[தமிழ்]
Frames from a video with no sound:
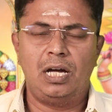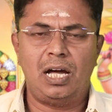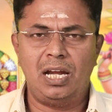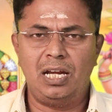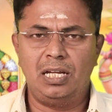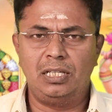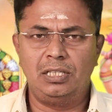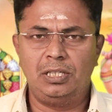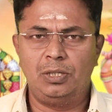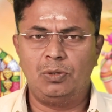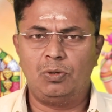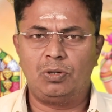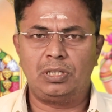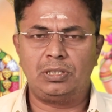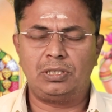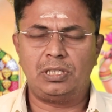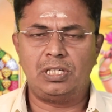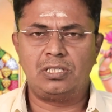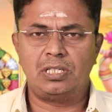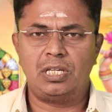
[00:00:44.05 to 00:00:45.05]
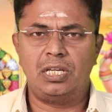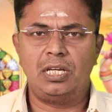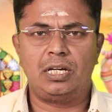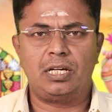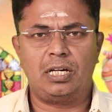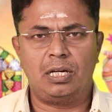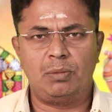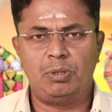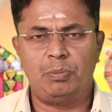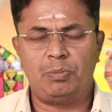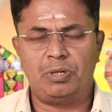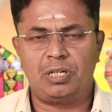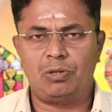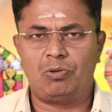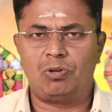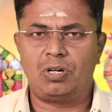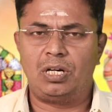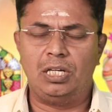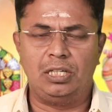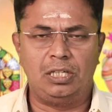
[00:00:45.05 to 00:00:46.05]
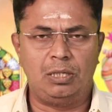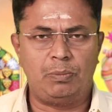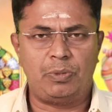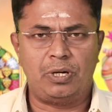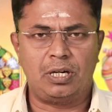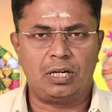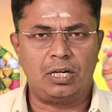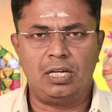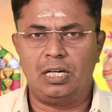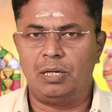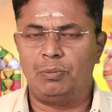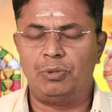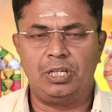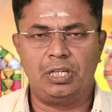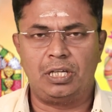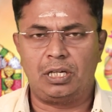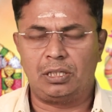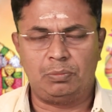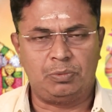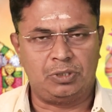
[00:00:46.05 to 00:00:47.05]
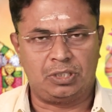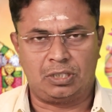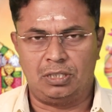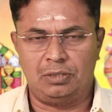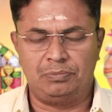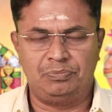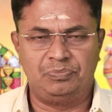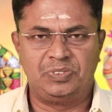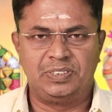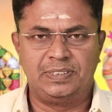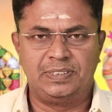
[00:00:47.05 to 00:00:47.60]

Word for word: அல்லது யோகத்தை செய்ய கடமைப்பட்டவர்களாக இருப்பாங்களா அப்படிங்கிறத பார்க்கலாம்